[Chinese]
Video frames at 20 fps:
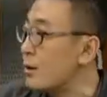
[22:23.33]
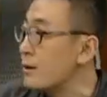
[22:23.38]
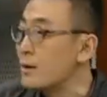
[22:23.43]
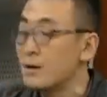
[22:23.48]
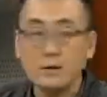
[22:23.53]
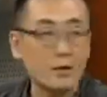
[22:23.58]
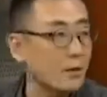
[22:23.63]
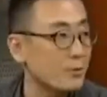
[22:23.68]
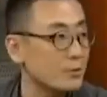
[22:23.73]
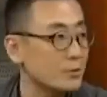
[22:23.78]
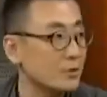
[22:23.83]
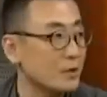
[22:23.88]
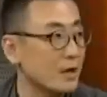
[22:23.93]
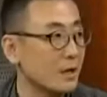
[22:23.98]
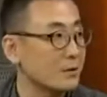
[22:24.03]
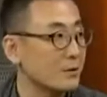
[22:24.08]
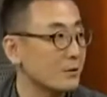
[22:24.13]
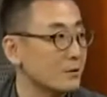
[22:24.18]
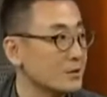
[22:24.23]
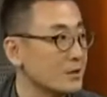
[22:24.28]
作，他们就
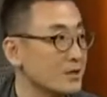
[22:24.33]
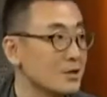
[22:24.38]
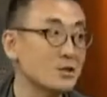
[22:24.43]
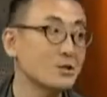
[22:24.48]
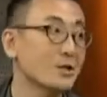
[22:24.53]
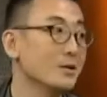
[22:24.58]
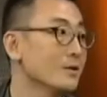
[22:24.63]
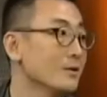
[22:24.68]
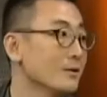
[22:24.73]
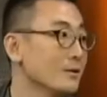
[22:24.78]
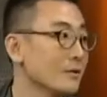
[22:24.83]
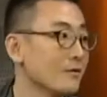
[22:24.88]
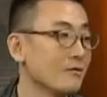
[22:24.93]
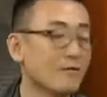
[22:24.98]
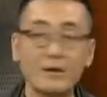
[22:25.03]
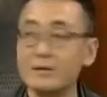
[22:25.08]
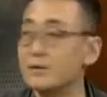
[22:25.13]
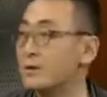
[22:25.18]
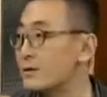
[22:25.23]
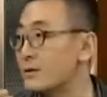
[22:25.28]
感到这一生
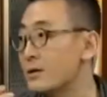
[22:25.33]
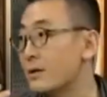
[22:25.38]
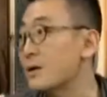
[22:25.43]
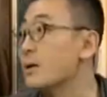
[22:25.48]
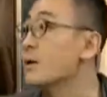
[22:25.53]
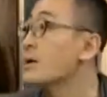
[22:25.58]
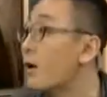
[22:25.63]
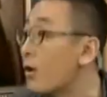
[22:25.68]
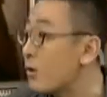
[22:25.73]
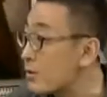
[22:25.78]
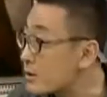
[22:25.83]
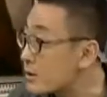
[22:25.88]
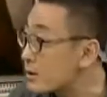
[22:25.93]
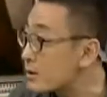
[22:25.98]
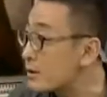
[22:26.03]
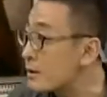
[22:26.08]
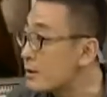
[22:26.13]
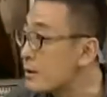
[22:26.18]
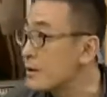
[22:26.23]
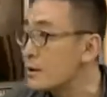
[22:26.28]
完成的很好
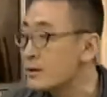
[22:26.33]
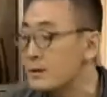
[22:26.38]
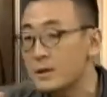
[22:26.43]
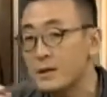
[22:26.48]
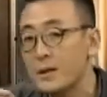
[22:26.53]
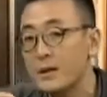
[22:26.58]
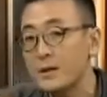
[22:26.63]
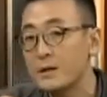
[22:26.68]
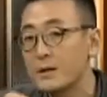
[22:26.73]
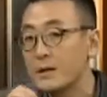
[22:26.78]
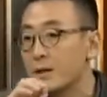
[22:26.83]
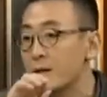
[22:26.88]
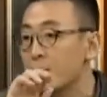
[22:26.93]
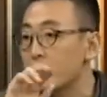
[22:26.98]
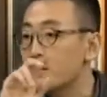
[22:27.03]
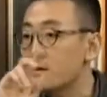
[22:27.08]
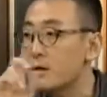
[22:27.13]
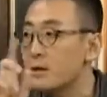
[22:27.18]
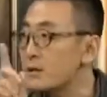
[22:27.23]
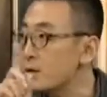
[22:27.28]
等等。你看
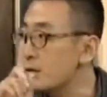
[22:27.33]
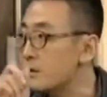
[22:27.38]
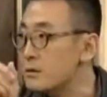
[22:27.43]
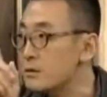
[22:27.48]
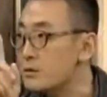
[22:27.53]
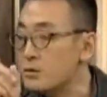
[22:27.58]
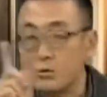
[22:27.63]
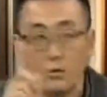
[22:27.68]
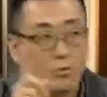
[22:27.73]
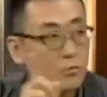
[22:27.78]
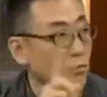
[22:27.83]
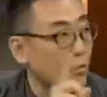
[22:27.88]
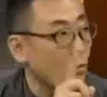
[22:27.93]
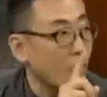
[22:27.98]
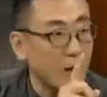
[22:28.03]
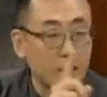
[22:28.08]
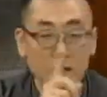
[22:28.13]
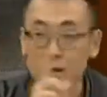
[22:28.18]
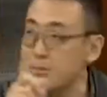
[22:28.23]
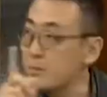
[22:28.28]
他这个后
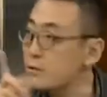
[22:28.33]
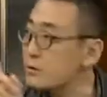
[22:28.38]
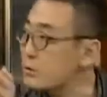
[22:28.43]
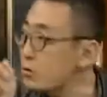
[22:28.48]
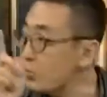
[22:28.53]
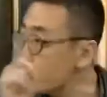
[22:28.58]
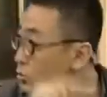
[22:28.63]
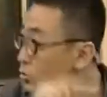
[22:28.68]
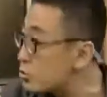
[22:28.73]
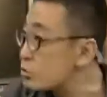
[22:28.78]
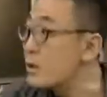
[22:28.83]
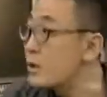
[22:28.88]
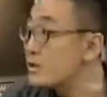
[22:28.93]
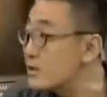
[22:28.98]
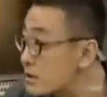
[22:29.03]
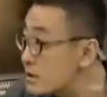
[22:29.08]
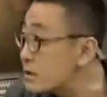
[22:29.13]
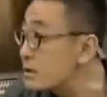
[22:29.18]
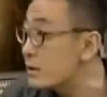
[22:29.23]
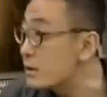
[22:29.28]
话里边都有
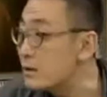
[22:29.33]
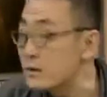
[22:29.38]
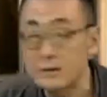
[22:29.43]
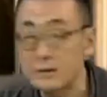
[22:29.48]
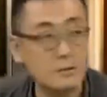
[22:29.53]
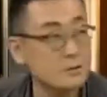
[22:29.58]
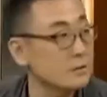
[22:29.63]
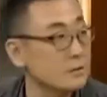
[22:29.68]
玄机的